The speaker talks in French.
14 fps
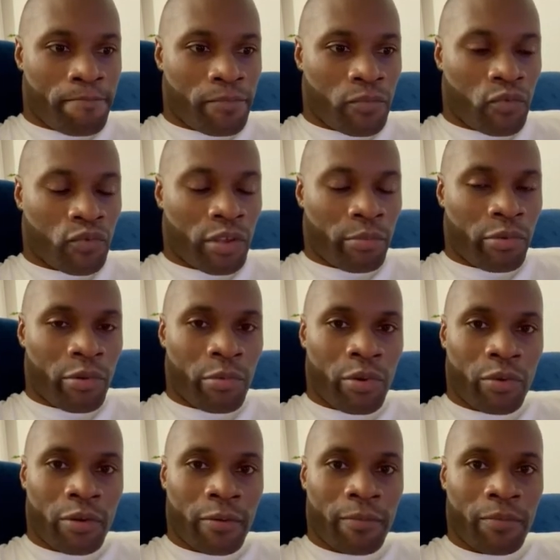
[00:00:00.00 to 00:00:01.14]
tout simplement
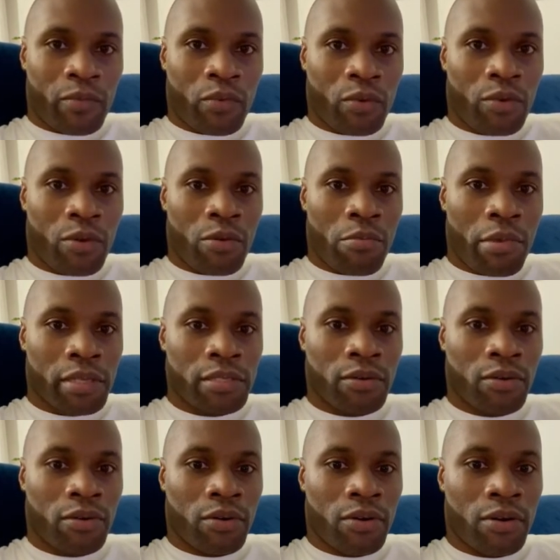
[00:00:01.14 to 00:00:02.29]
quoi. Donc merci
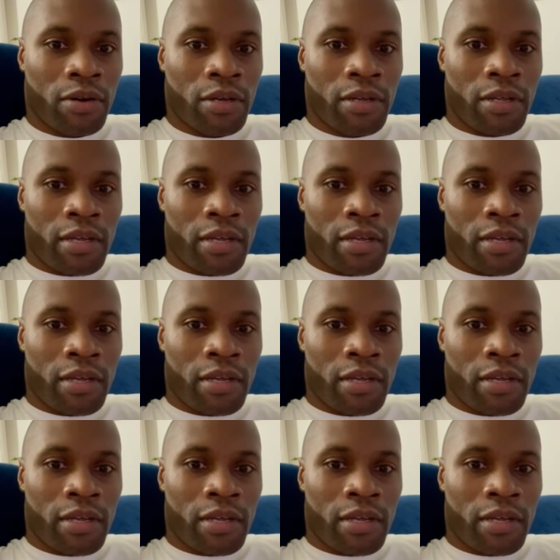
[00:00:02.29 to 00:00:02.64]
encore